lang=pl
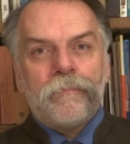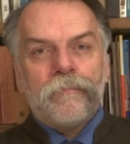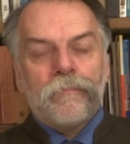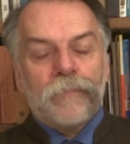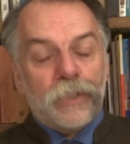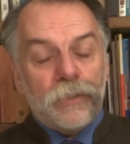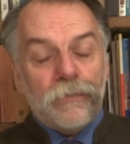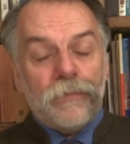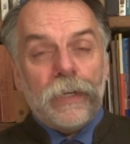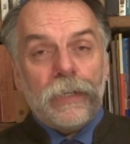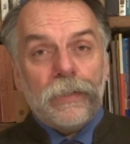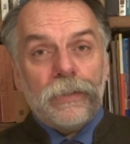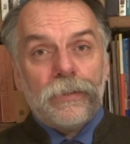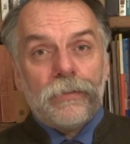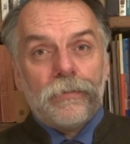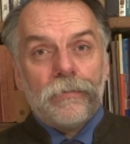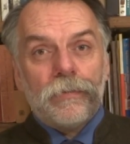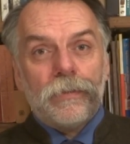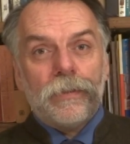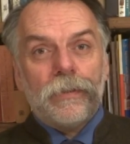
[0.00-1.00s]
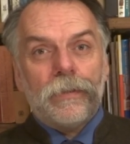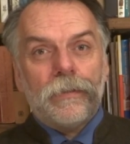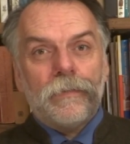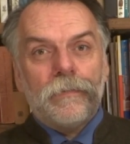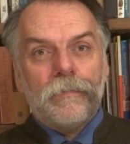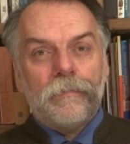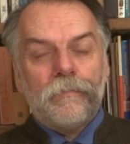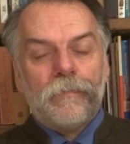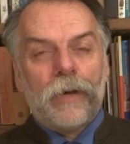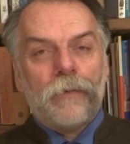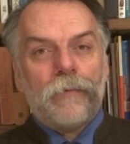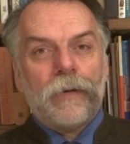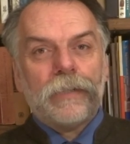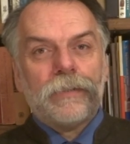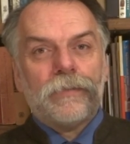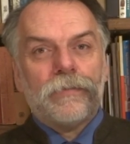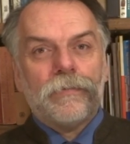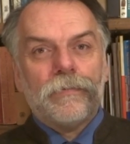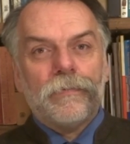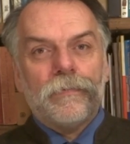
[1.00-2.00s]
przy wejściu do
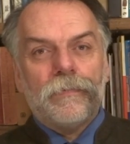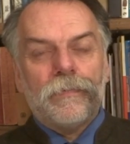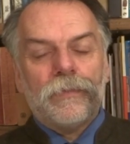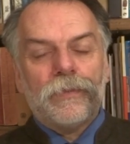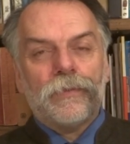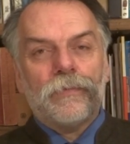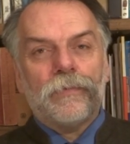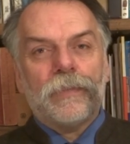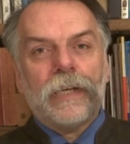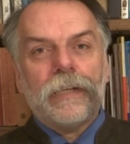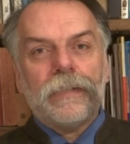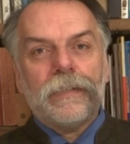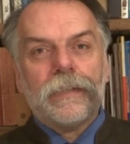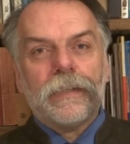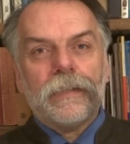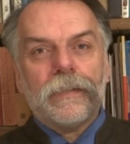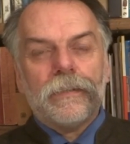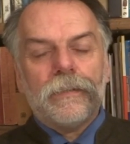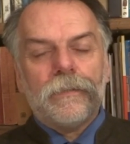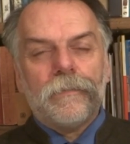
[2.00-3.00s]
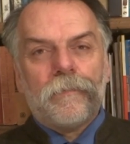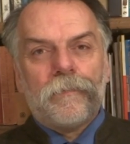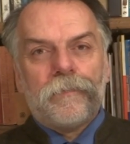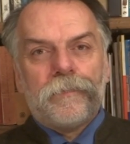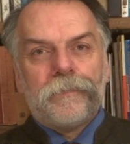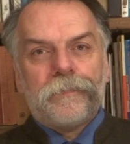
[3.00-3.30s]
pałacu sułtańskiego.